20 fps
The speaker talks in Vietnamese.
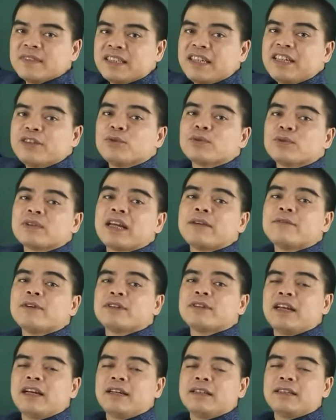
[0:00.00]
thì thụ thai
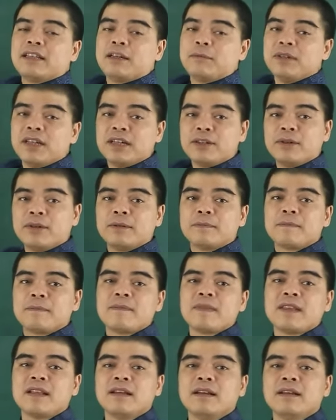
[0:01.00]
vào tháng tháng 10 không?
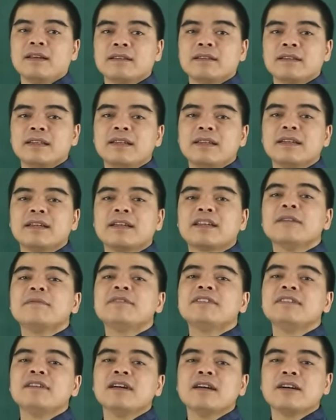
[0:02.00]
thì kiếp
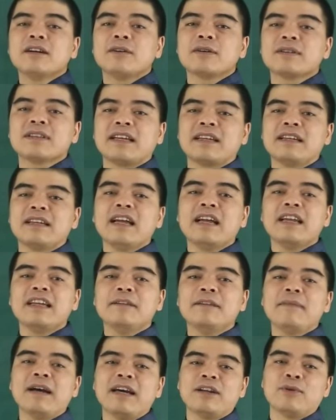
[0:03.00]
trước có tánh
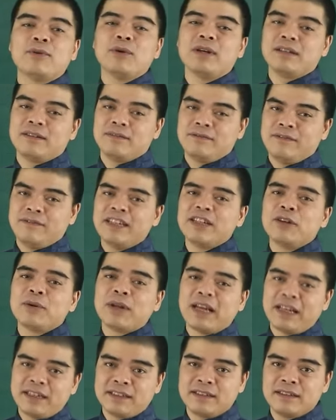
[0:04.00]
hay bàn luận về điều
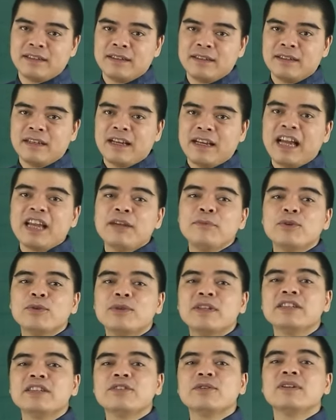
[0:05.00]
lành hay bố
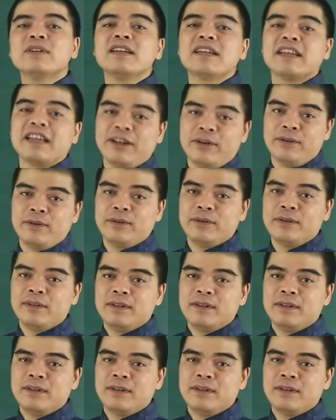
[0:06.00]
thí cho người nghèo